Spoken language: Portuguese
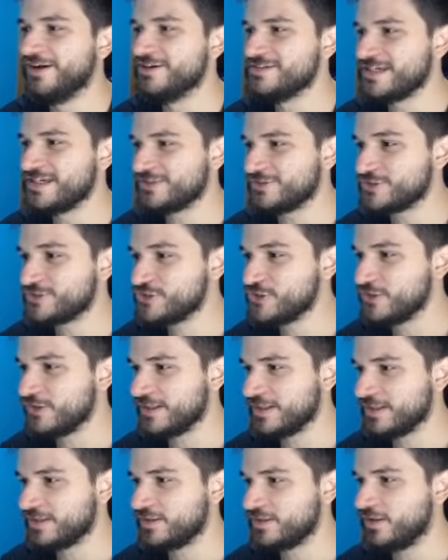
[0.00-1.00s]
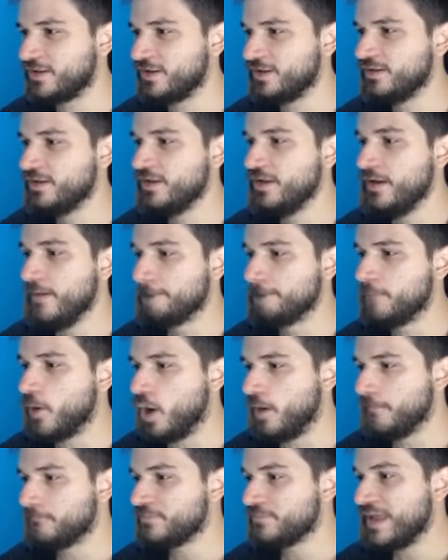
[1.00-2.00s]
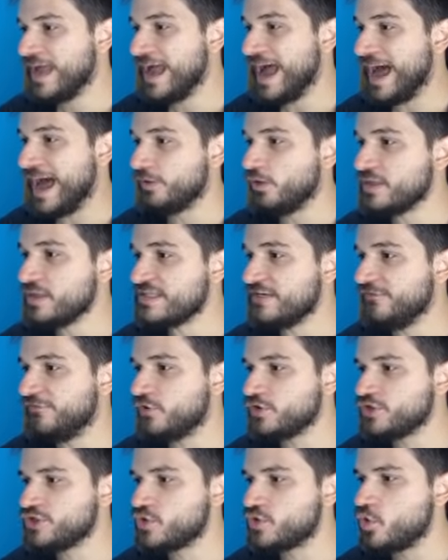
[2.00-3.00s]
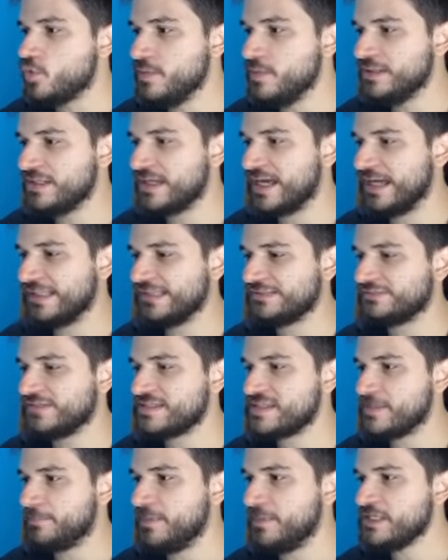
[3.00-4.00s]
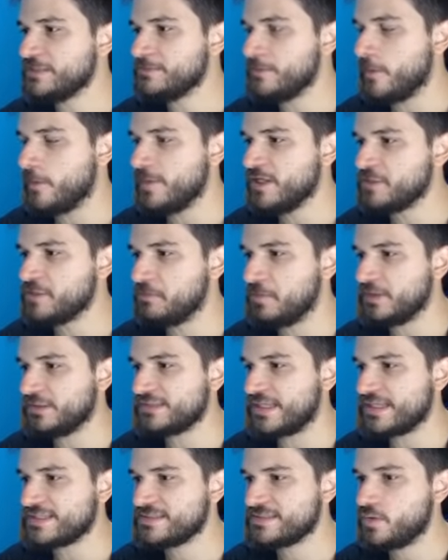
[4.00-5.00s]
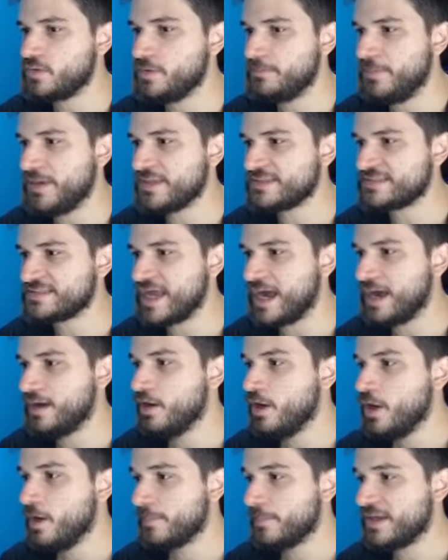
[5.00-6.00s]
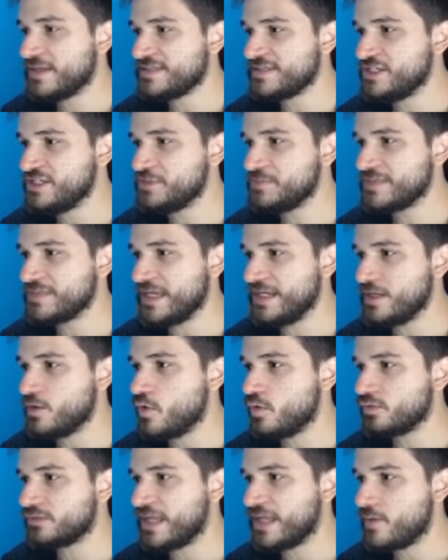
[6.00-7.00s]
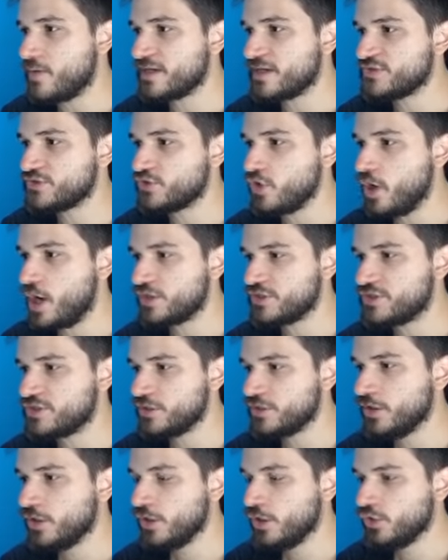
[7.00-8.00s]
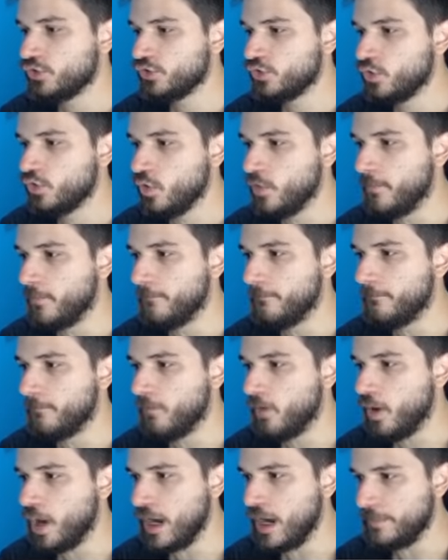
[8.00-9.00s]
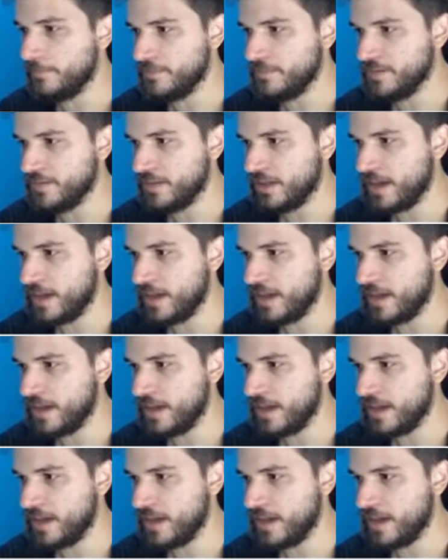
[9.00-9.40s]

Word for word: eu já tô chorando aqui, ó. Bom, a nossa fonte de comida, galera, vai ser principalmente plantação e pescar. Porque a gente precisaria contar com a sorte do mob